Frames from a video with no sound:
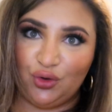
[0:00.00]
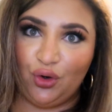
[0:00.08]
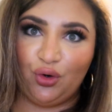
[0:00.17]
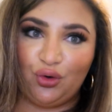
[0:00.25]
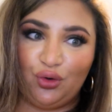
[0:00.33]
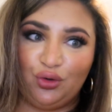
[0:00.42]

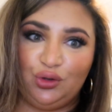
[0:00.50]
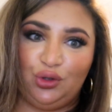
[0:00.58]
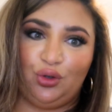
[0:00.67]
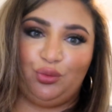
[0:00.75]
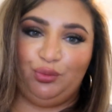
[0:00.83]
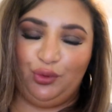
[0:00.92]
çok
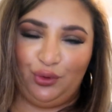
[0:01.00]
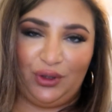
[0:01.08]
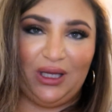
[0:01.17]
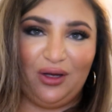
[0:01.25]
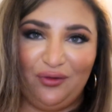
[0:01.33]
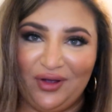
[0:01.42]
çok
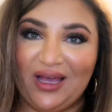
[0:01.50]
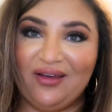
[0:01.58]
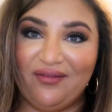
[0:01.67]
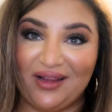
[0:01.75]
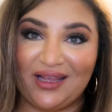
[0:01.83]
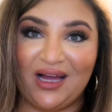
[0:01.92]
büyük geliyor ve
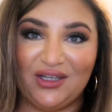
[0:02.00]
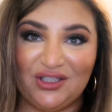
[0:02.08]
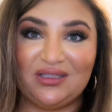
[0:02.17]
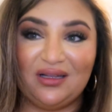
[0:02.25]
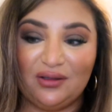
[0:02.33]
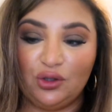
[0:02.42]
evet
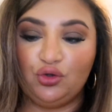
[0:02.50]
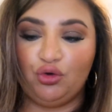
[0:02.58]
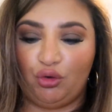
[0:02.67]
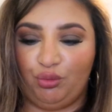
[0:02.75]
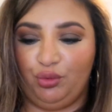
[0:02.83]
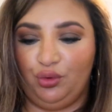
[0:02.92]
gerçekten de
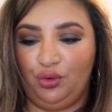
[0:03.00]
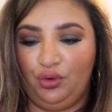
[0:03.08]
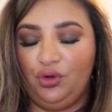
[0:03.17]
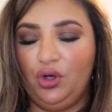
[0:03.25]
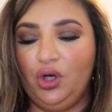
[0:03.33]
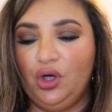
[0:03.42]
çok
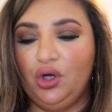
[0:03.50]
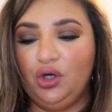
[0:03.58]
büyük.